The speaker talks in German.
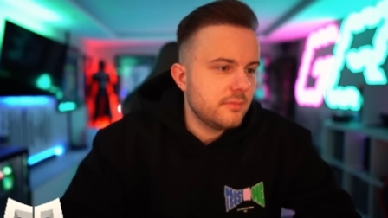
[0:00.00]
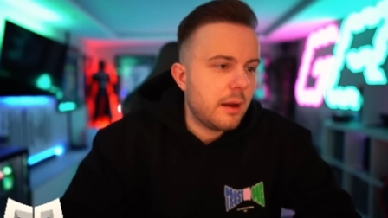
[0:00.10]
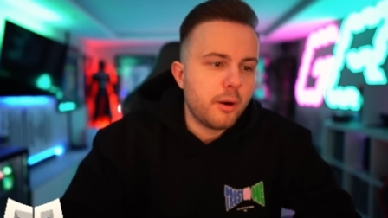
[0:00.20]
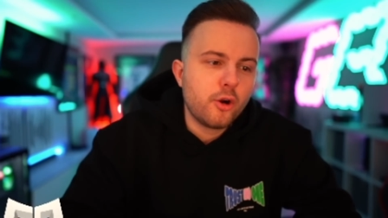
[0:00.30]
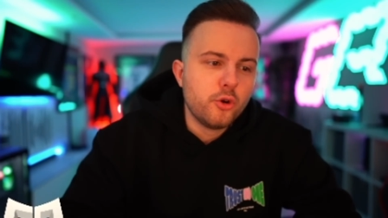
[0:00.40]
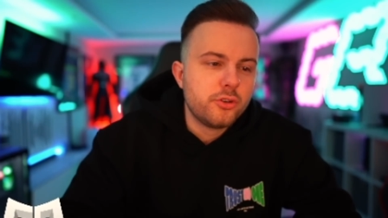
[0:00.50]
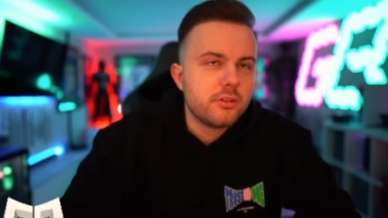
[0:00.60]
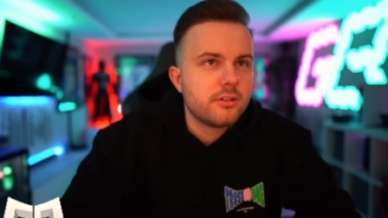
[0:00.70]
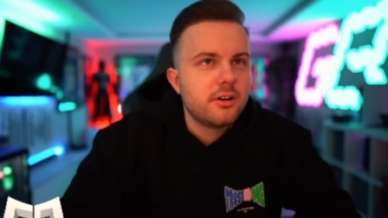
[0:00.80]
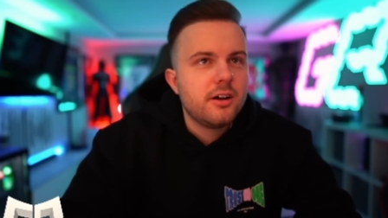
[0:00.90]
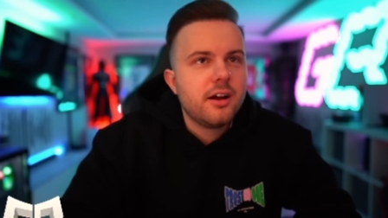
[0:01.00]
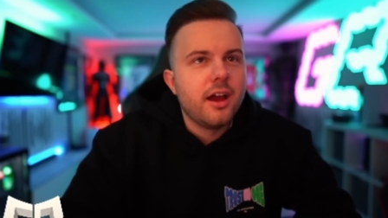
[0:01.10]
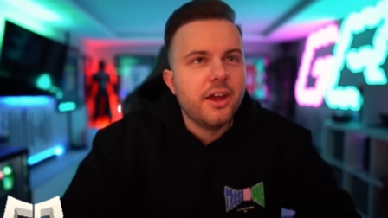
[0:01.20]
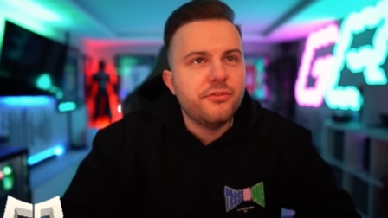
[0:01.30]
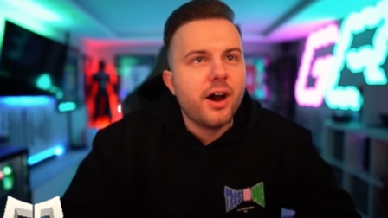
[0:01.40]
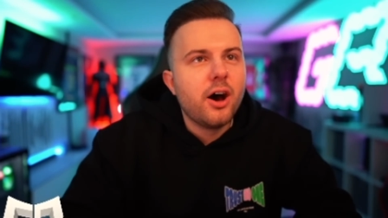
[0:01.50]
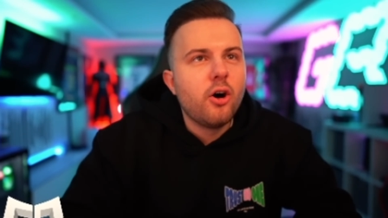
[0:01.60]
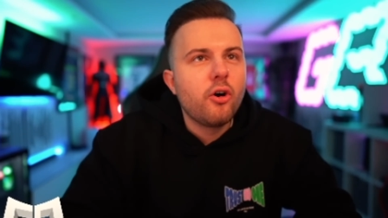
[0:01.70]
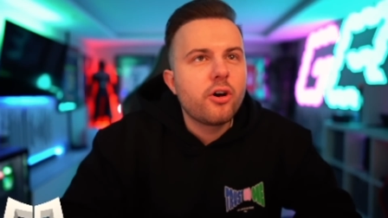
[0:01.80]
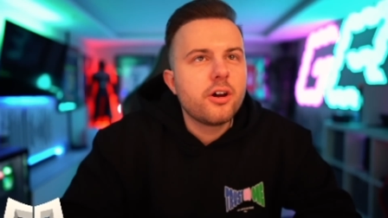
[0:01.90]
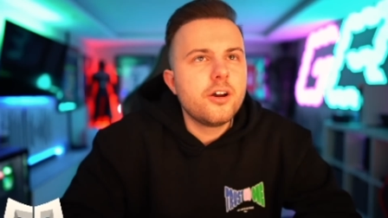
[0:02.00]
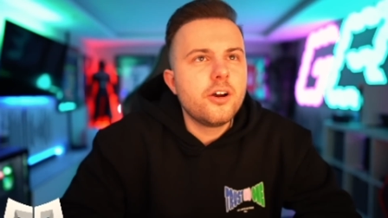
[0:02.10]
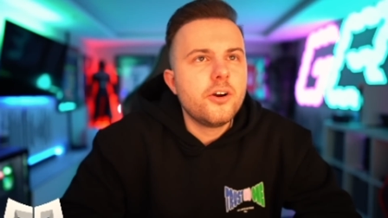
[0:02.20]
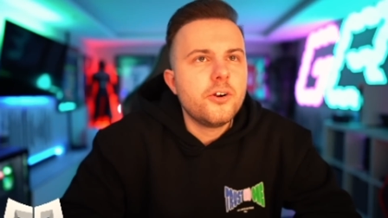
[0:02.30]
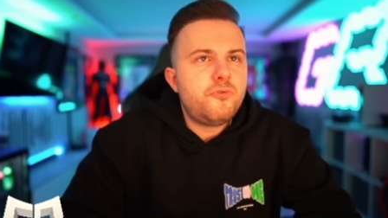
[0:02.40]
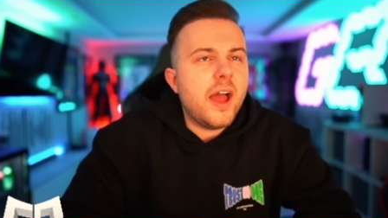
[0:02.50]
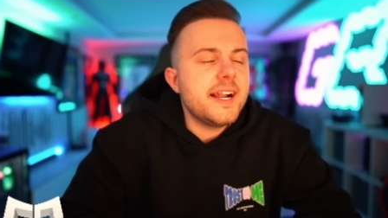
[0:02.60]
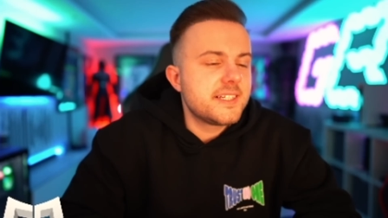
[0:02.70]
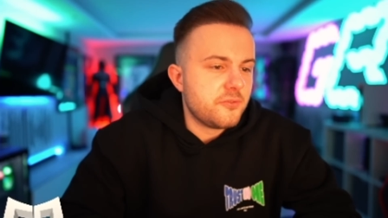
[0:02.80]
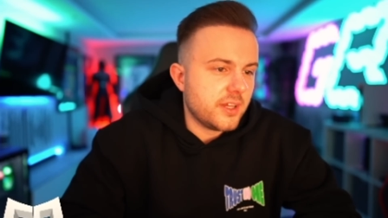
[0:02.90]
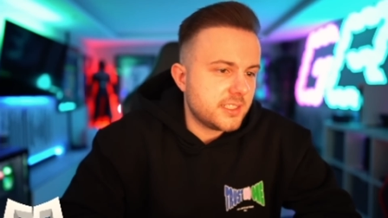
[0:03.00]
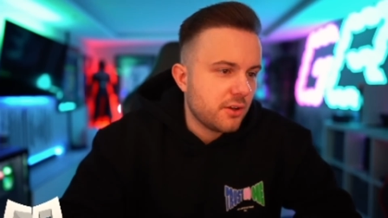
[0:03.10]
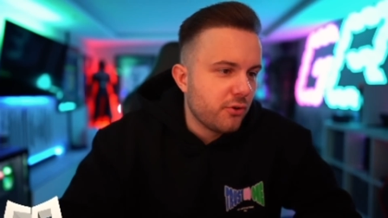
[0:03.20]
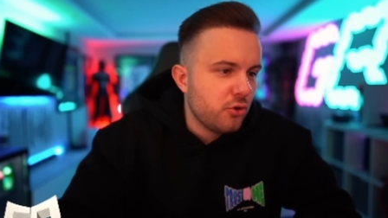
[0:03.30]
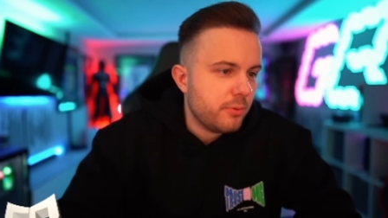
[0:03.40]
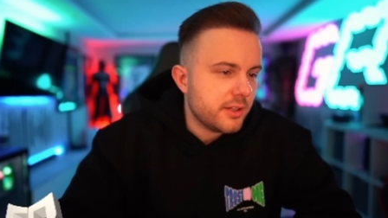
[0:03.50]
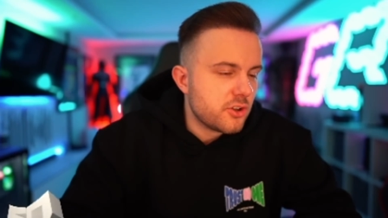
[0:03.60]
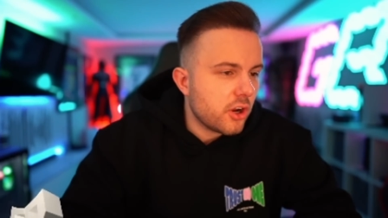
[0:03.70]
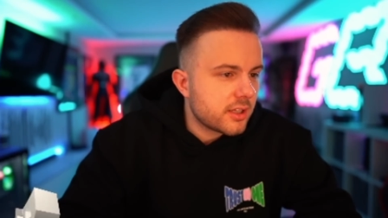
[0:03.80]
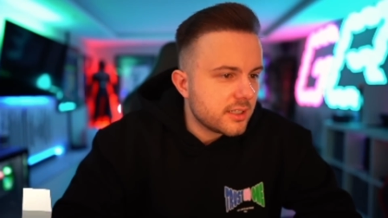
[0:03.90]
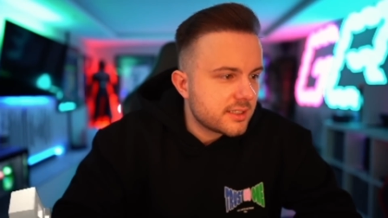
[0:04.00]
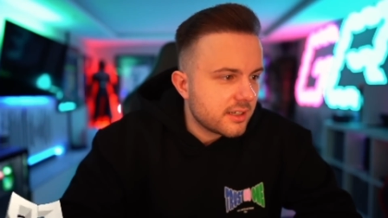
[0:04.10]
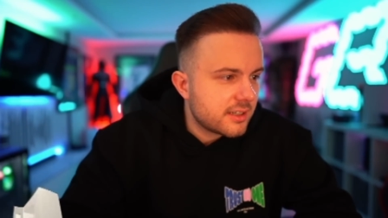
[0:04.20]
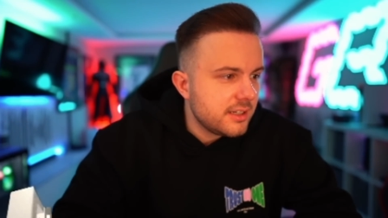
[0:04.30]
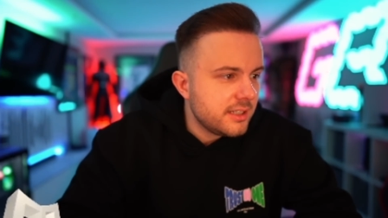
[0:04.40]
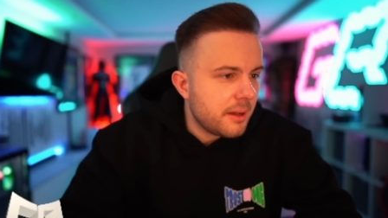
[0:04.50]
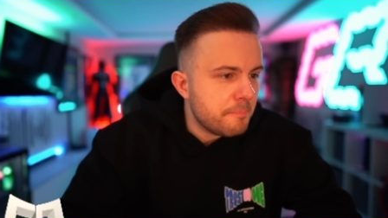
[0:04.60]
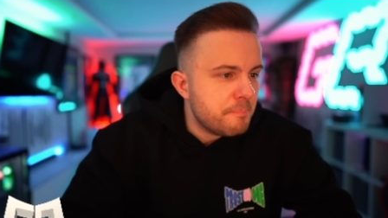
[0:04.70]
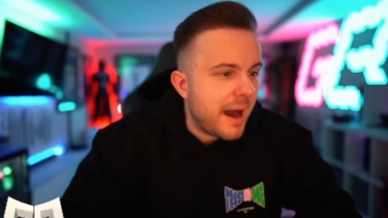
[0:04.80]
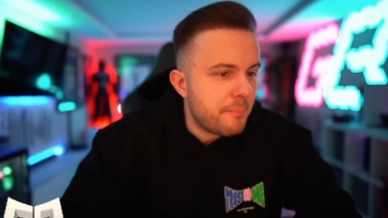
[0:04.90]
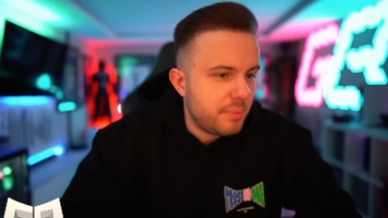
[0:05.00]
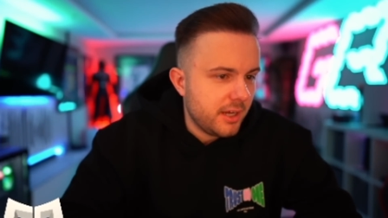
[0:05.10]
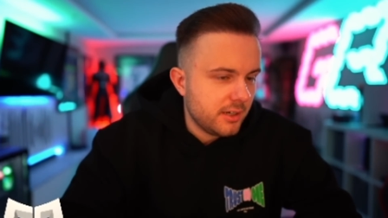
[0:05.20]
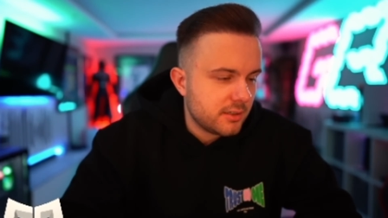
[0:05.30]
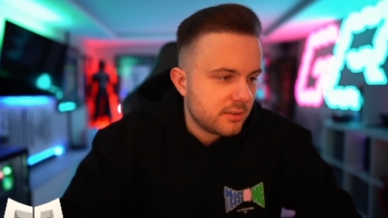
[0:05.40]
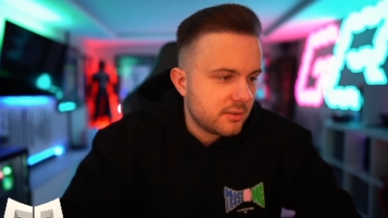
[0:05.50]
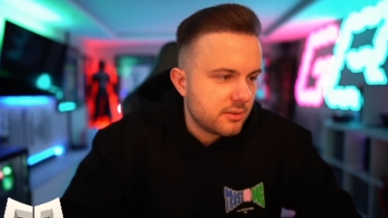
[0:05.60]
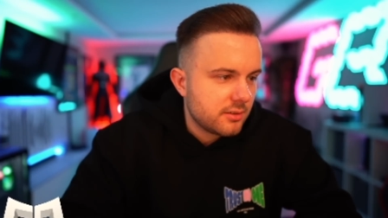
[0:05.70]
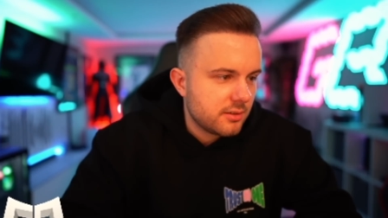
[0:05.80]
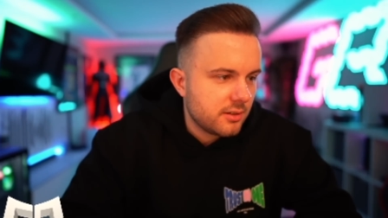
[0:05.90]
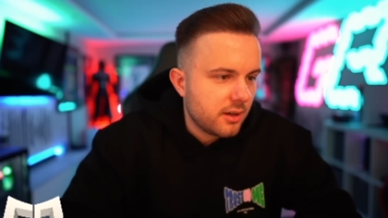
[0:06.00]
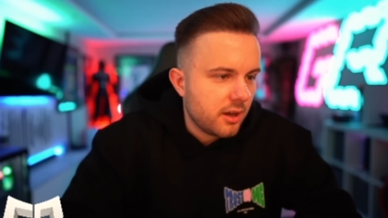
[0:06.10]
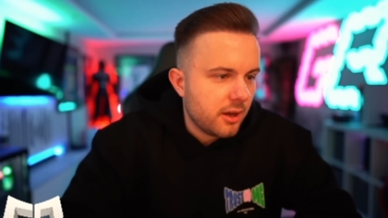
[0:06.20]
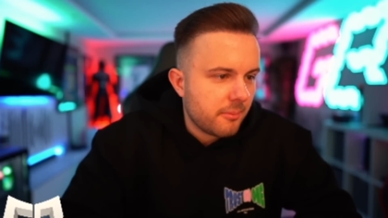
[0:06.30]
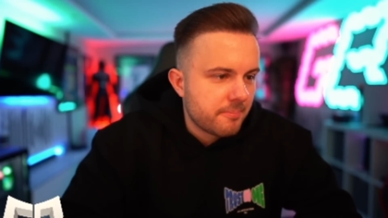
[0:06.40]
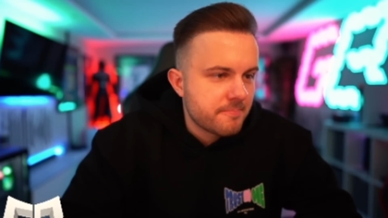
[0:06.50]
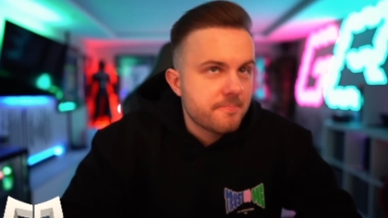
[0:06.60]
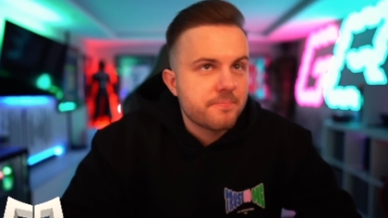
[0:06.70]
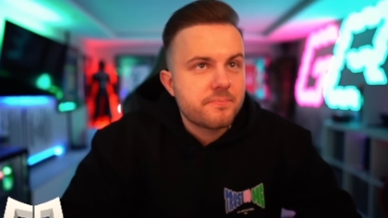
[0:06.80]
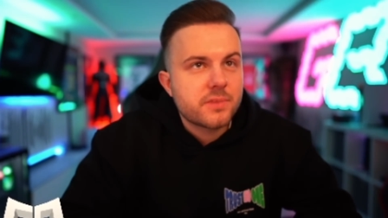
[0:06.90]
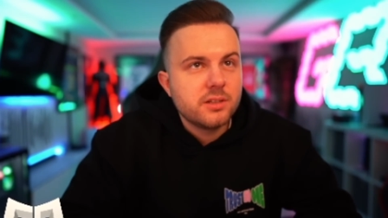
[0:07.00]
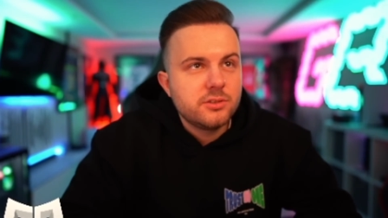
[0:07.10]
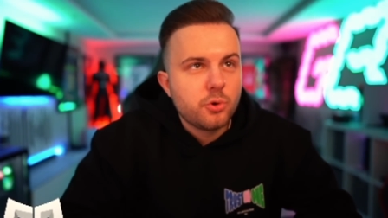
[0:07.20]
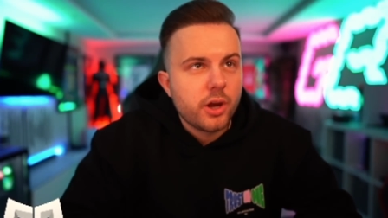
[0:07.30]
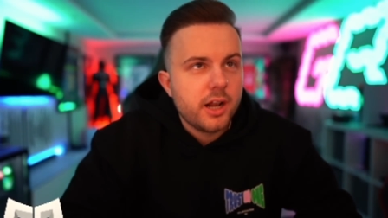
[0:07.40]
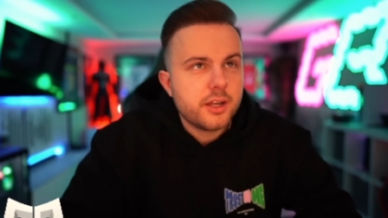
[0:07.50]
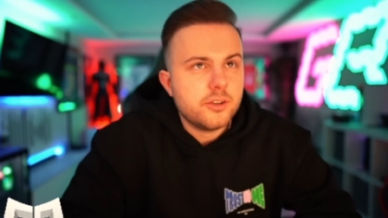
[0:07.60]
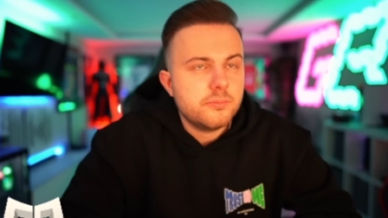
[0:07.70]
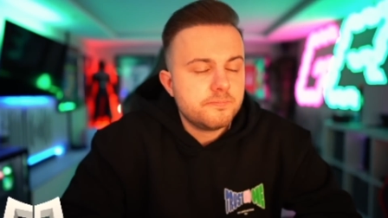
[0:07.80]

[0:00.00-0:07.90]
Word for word: Aber gut, ich war auch äh, felsenfest davon überzeugt, dass Kylian Mbappe ähm, zu Real geht.